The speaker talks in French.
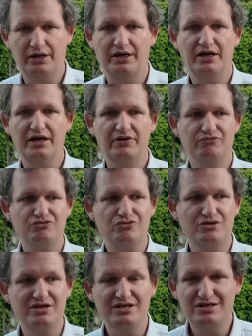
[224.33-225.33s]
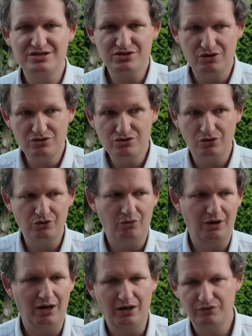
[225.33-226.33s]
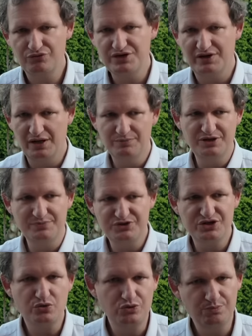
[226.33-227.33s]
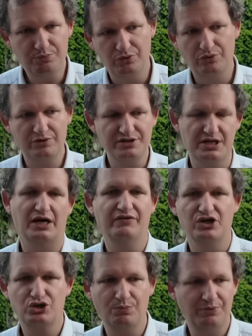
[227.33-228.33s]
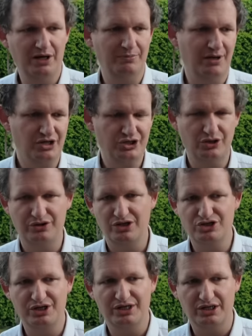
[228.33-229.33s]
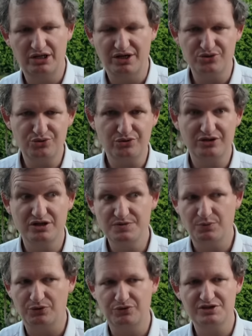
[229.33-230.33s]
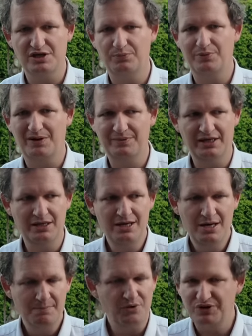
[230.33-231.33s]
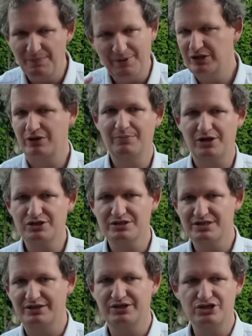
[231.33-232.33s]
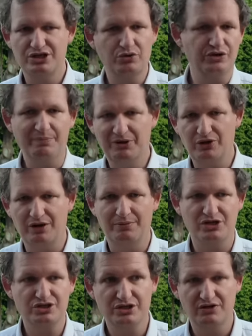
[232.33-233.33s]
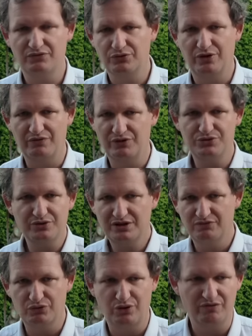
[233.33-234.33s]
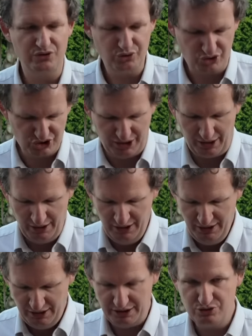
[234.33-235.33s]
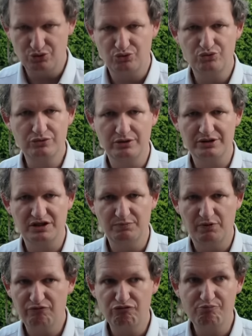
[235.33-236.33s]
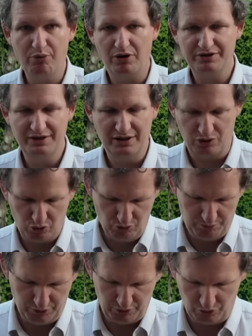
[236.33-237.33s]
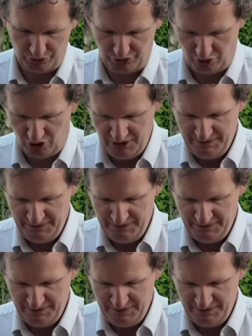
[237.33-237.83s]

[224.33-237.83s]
Et, vous, les, seuls endroits où vous avez des petits coups de peau, ils arrivent à choper un marché en Algérie. La Turquie se porte aussi à peu près bien. Mais on n'est pas dans les marchés stratégiques, on n'est pas dans les marchés qui vendent de la voiture, qui vendent de la voiture chère et surtout euh, qui peuvent vous porter un groupe pendant longtemps.